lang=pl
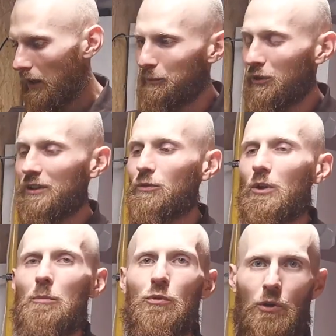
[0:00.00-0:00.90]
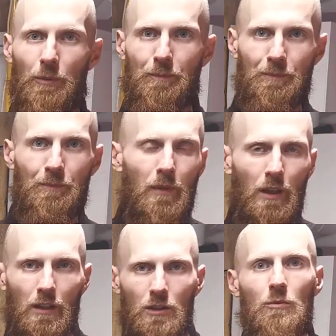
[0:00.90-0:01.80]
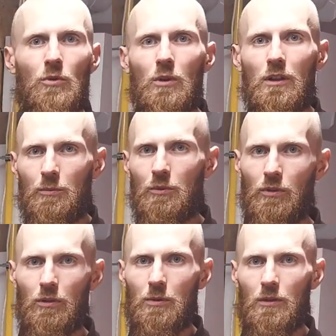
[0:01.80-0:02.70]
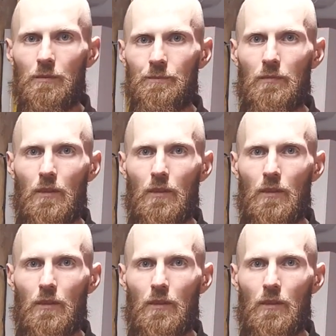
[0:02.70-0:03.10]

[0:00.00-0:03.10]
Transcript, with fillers: Po co jest w ogóle bufor? I czym w ogóle jest bufor? Bo